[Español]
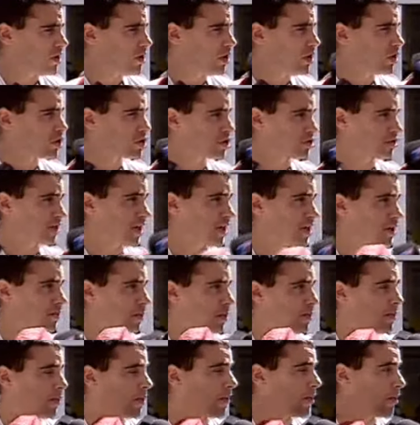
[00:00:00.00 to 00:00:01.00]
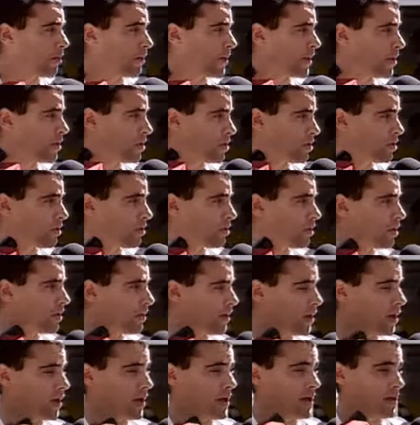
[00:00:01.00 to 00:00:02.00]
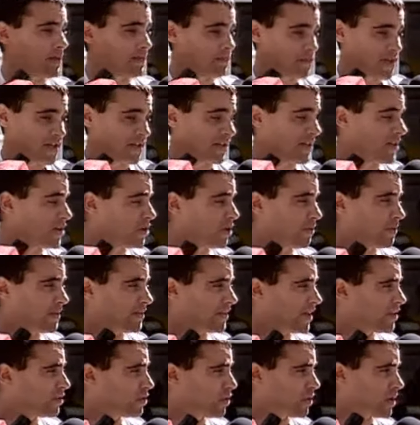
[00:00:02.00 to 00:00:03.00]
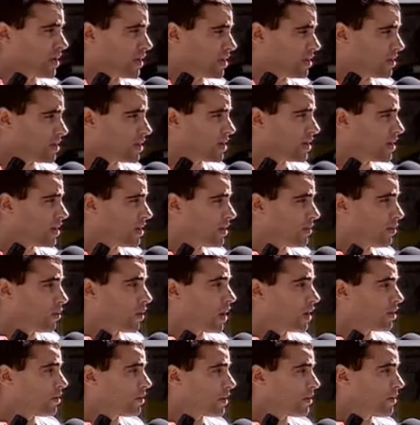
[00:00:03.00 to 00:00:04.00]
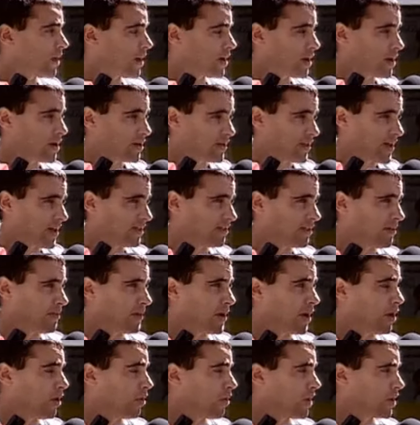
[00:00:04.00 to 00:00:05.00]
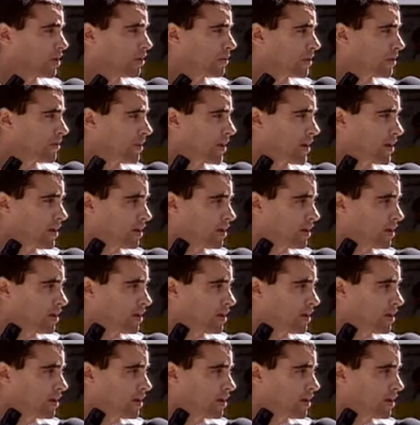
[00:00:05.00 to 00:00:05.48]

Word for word: No, yo salí por los medios. Eh, ya te digo, pisando gente, buscando a mi hermano. Está desesperado buscando a mi hermano.